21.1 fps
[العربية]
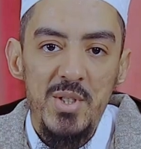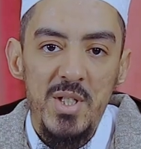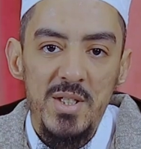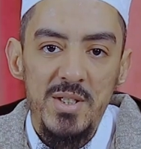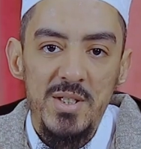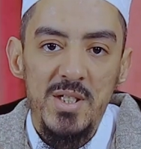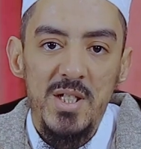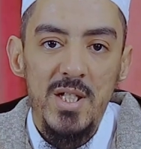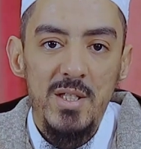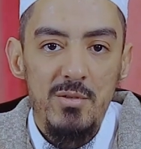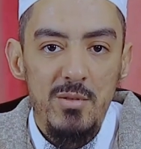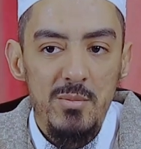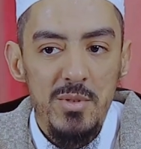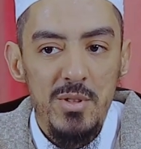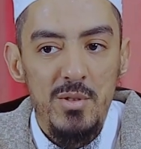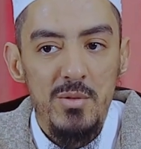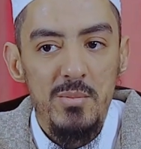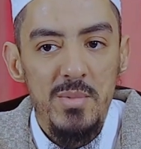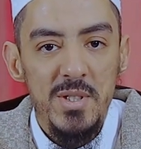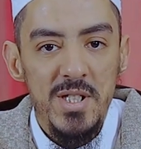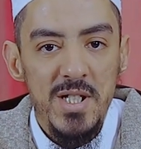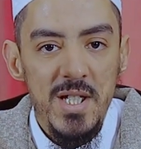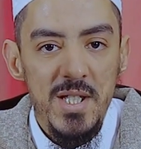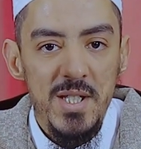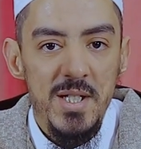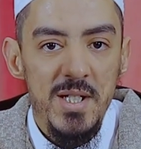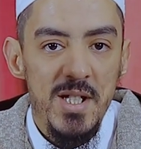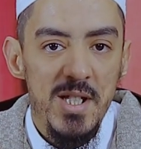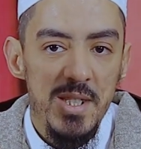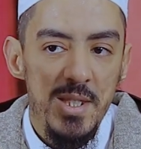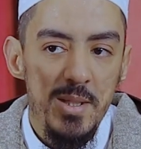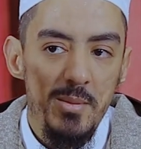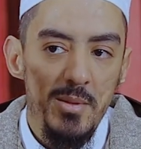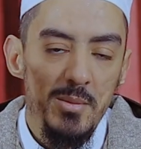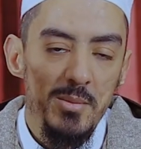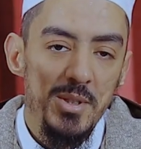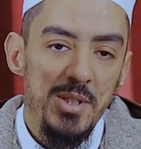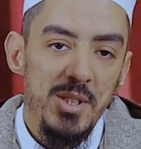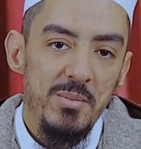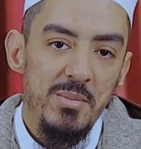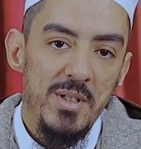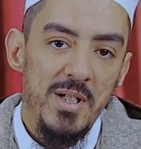صادقا ومنهم من كان كاذبا
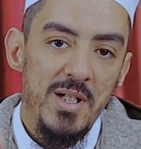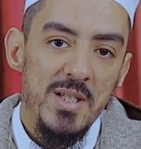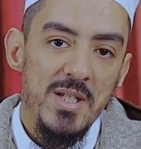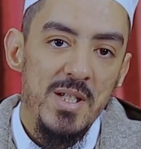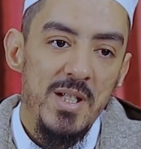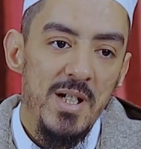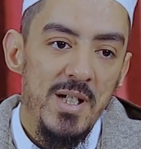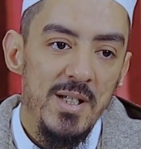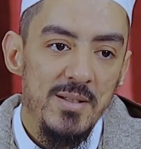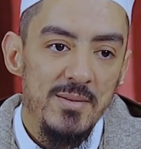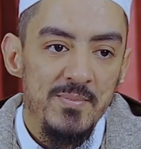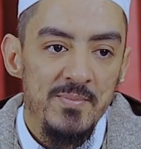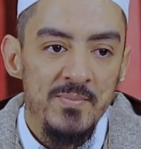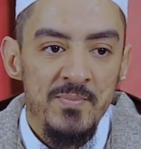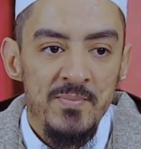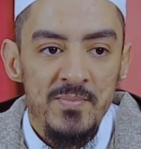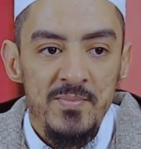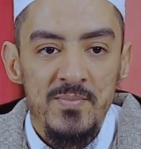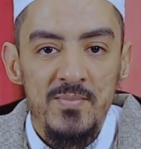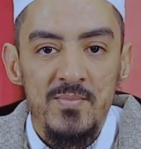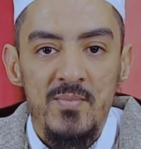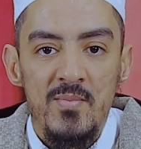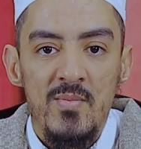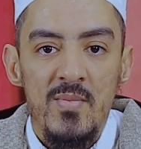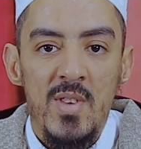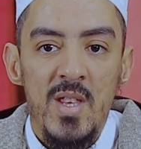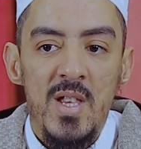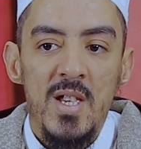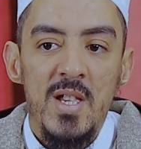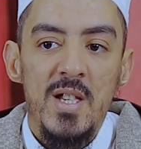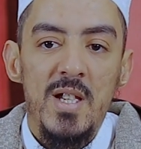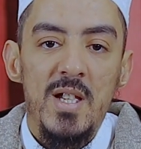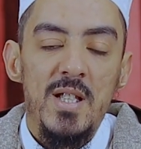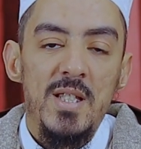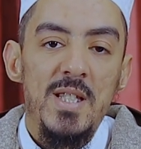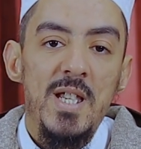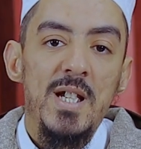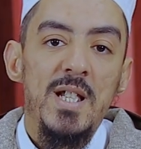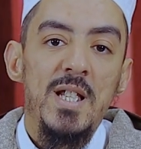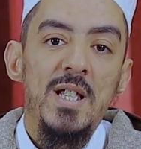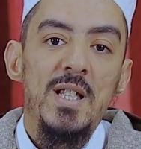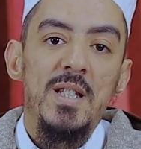بطبيعة الحال
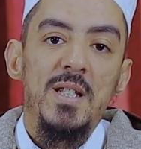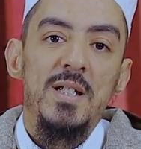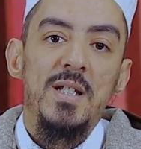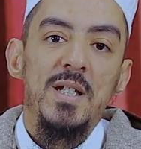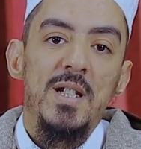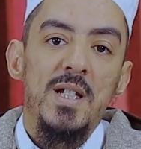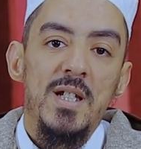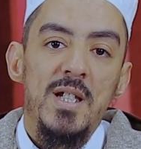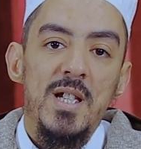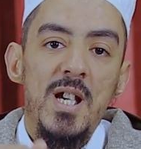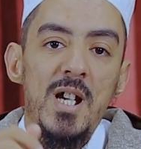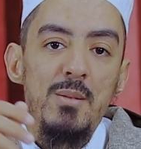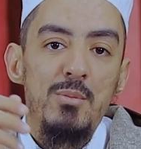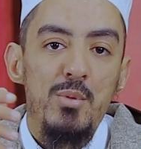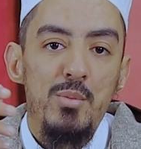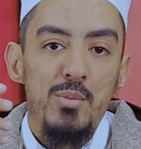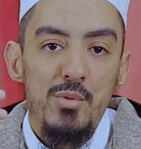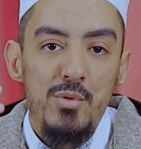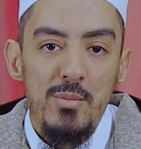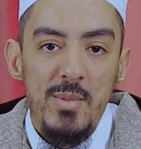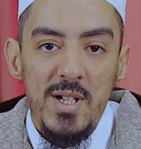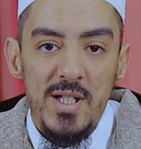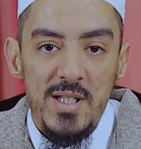لكن كعب بن